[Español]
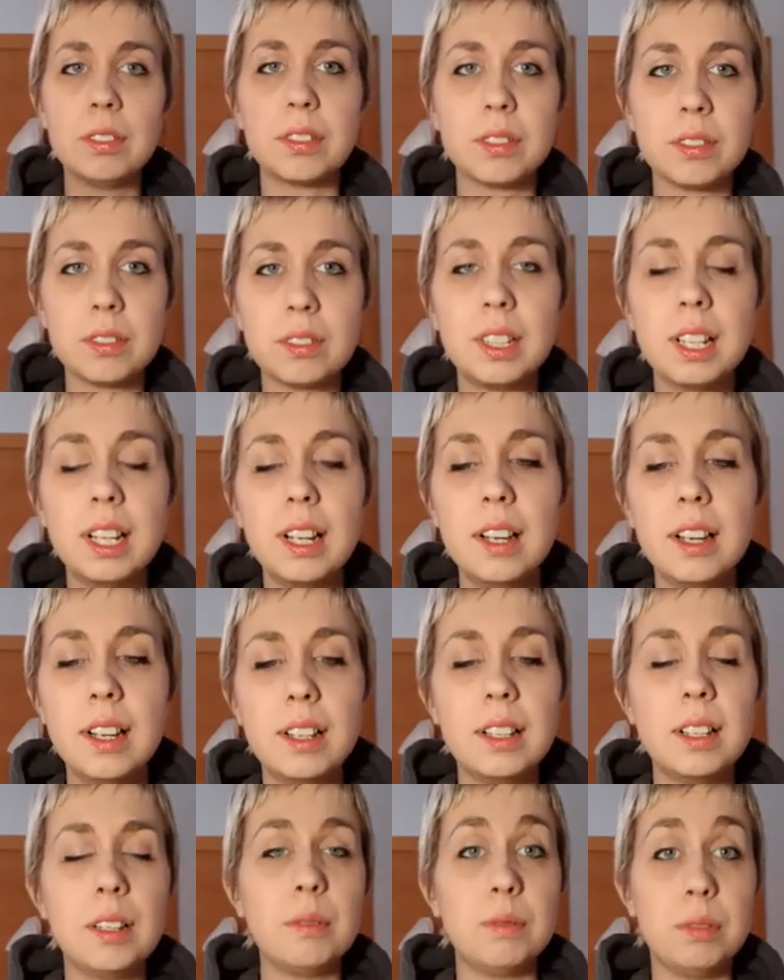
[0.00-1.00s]
el rock.
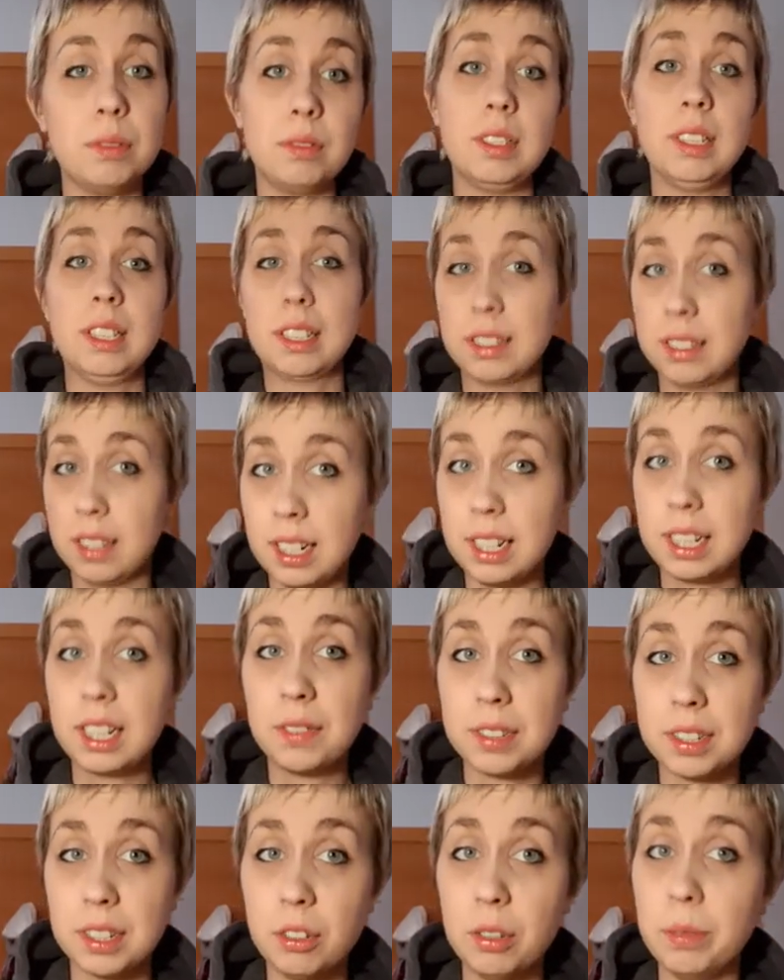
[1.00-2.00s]
Pues eh, se, creen que
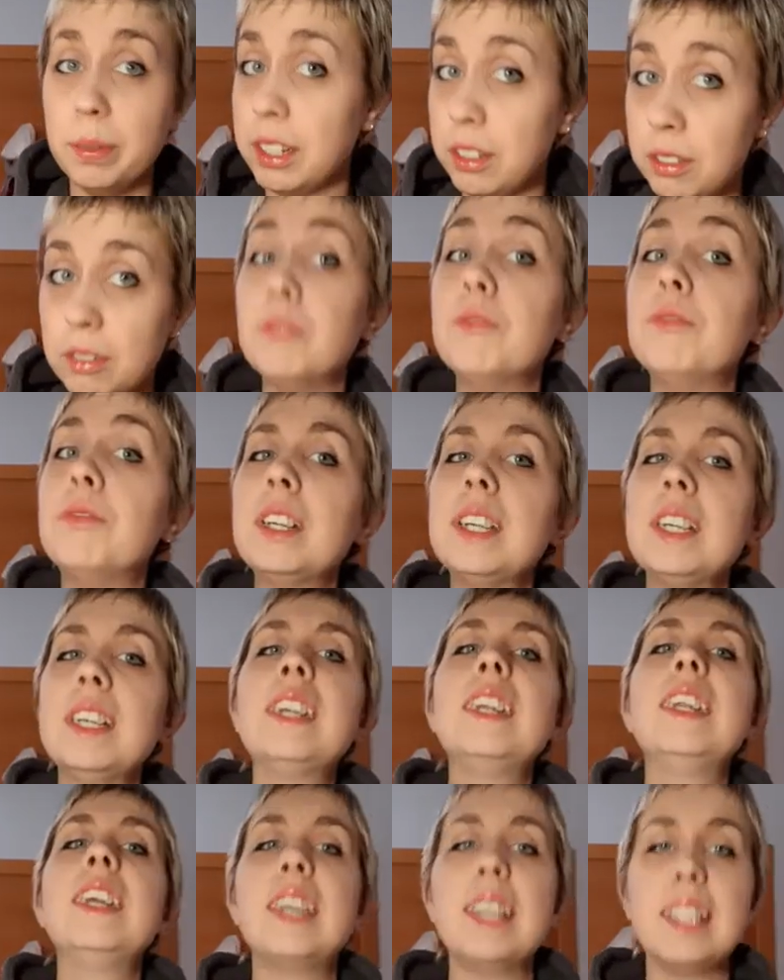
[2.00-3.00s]
iba a ser golpe. No, fue
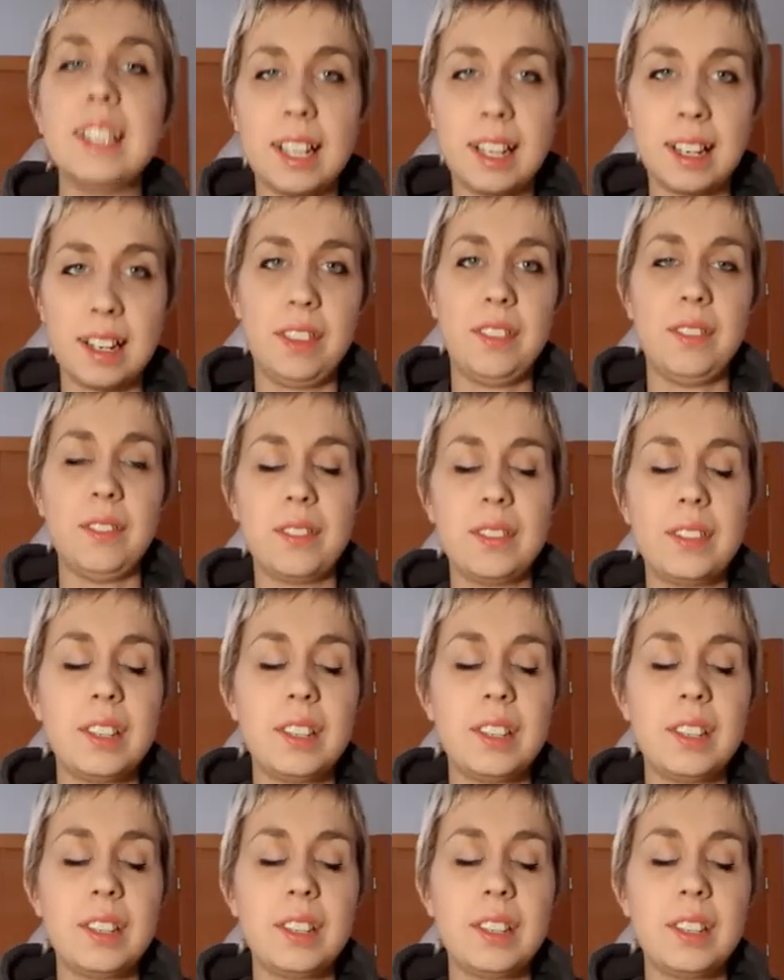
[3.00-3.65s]
el guitarrazo.